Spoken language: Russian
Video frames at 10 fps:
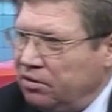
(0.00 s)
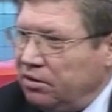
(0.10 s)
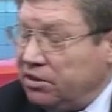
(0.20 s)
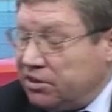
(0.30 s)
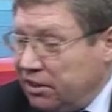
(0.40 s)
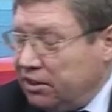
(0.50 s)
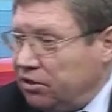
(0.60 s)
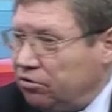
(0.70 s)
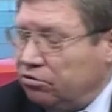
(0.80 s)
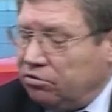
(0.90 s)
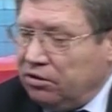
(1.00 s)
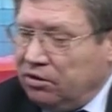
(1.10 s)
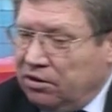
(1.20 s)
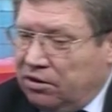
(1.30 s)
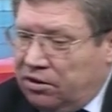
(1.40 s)
И цены идут.
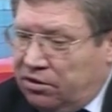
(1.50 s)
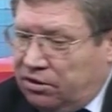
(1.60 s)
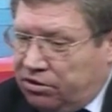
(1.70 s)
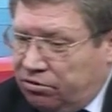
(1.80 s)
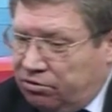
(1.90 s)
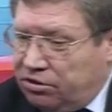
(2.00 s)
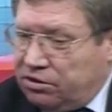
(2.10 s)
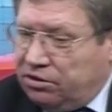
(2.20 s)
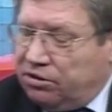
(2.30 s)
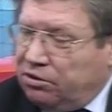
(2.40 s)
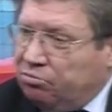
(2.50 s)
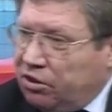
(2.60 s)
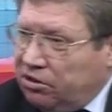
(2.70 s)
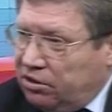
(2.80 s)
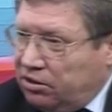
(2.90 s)
На сегодняшний день
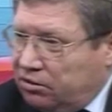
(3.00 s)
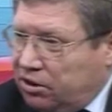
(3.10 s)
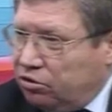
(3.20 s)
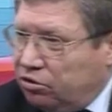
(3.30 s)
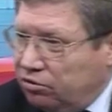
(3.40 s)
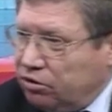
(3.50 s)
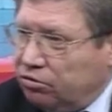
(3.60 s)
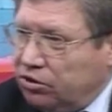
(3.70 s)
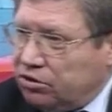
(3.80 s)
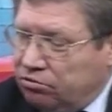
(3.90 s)
приняли налоговый кодекс.